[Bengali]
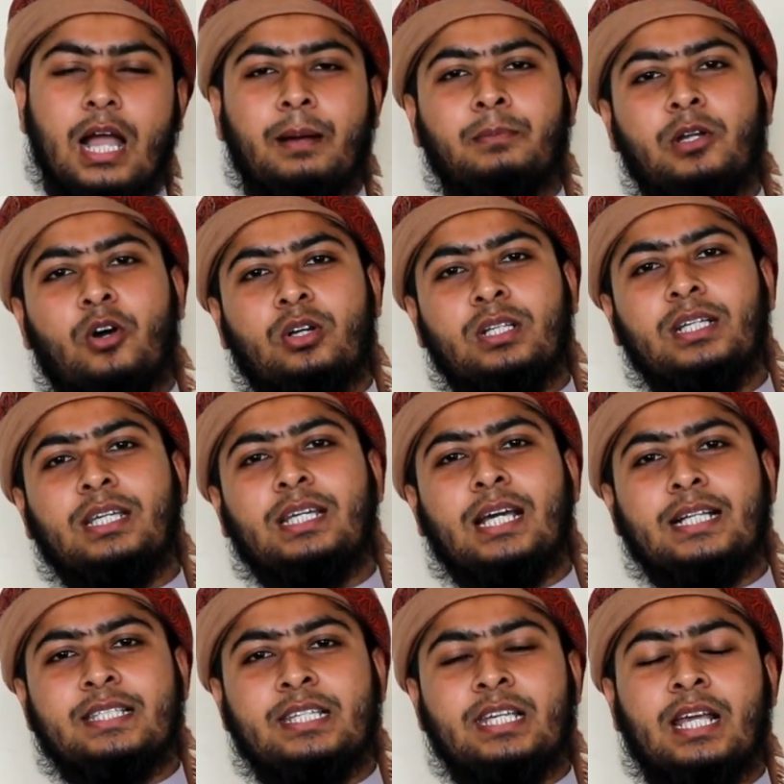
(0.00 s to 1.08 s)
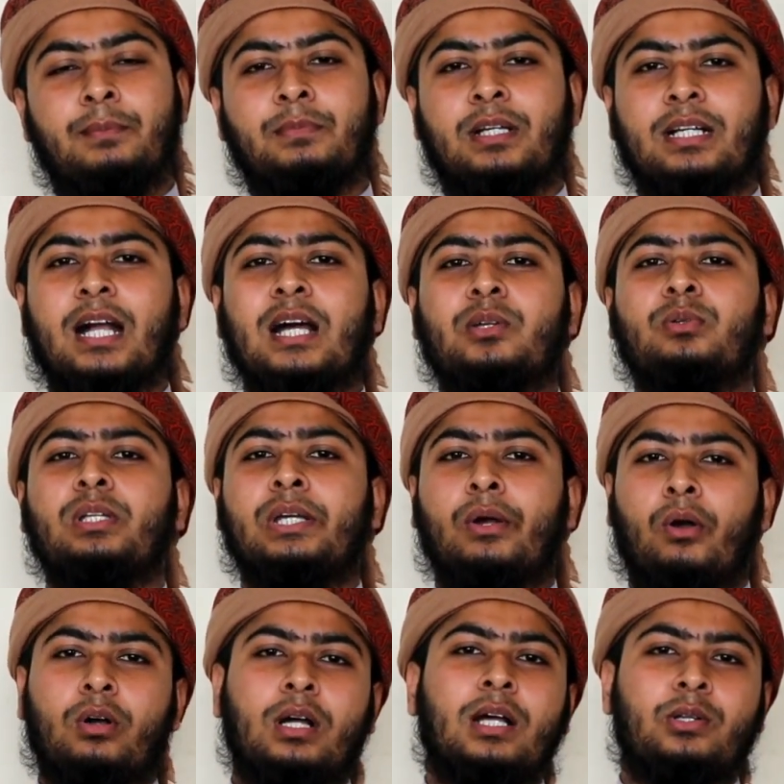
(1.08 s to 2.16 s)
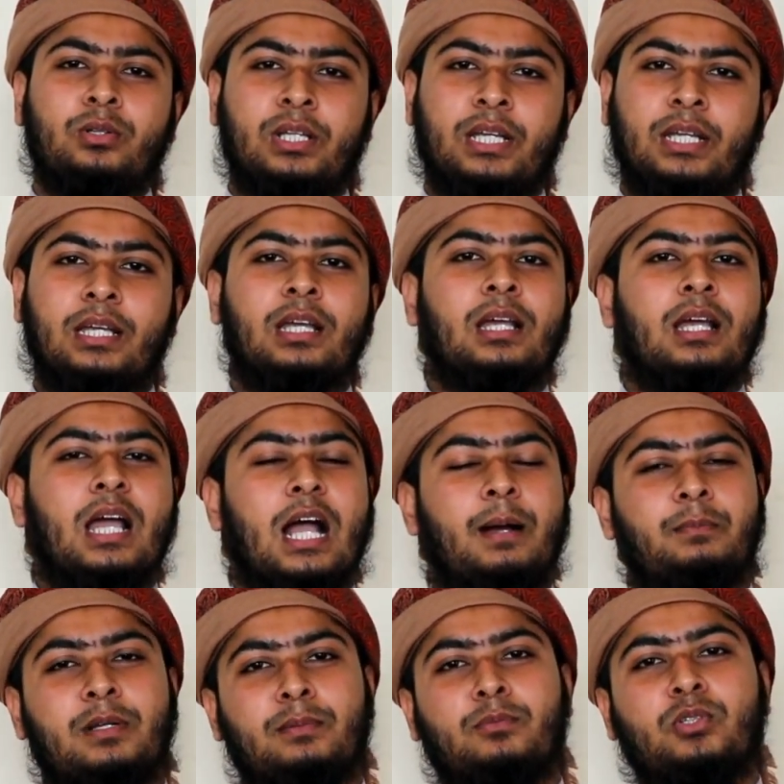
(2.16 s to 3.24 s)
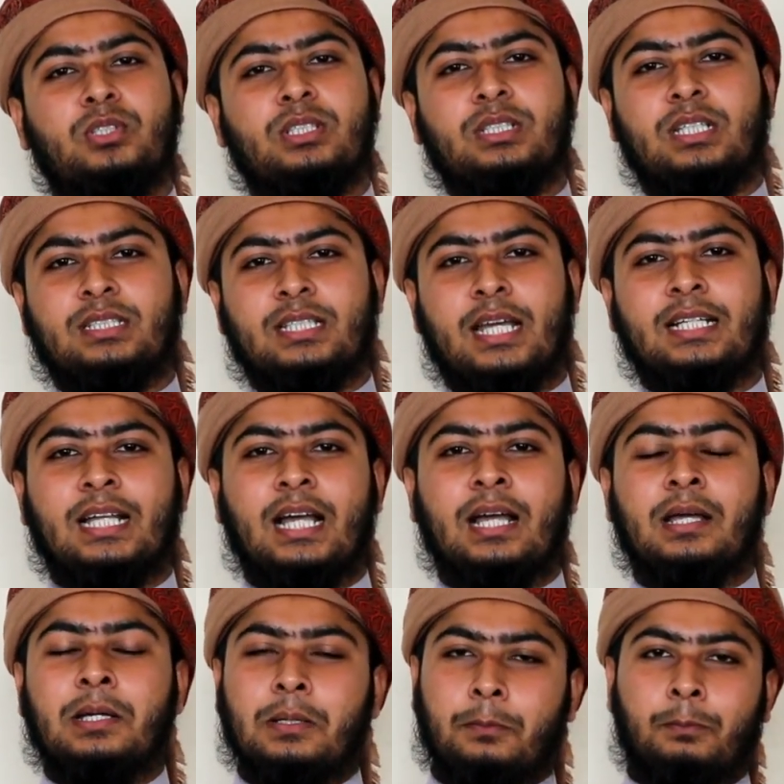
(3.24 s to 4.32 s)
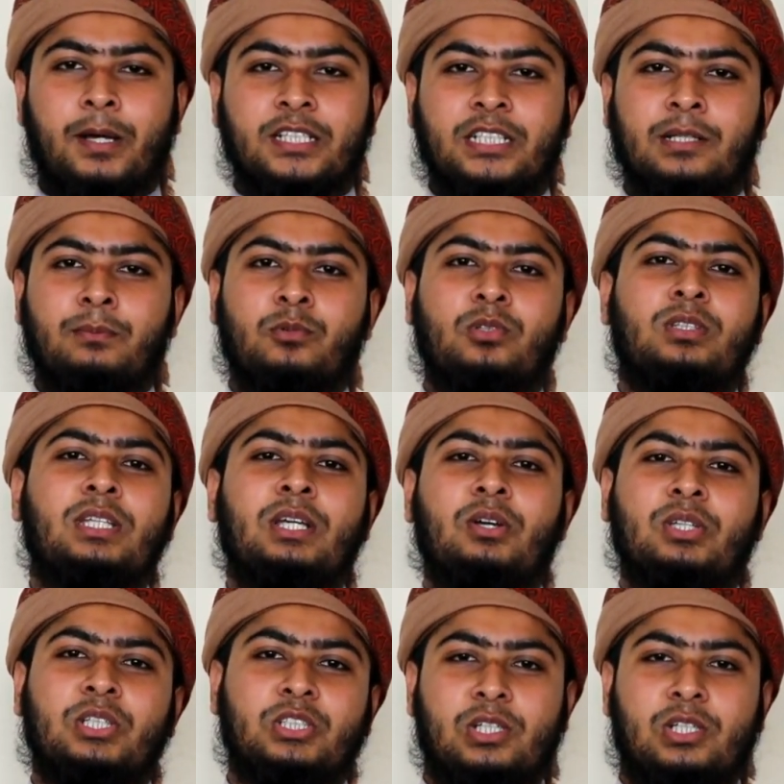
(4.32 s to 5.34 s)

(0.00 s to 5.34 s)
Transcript: আমরা অনেকেই আছি আমরা কারণে অকারণে আমরা মসজিদে যাই না বাসার মধ্যেই অনেক